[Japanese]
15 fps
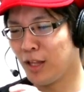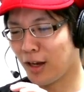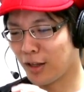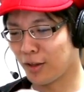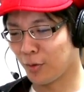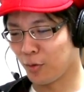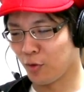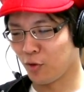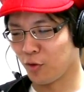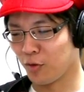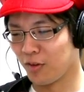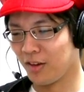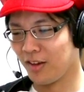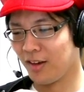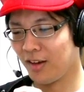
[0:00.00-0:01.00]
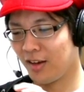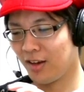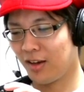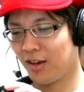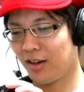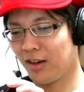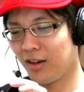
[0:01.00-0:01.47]
見なかったことでしよ
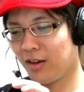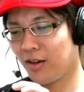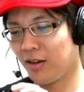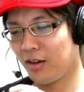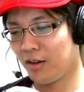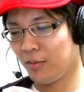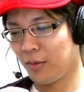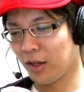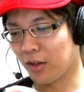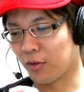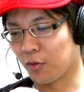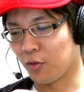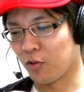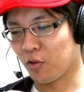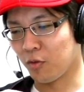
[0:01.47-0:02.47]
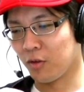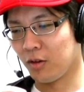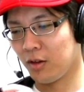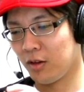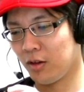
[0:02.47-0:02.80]
う。なかったことでしょう。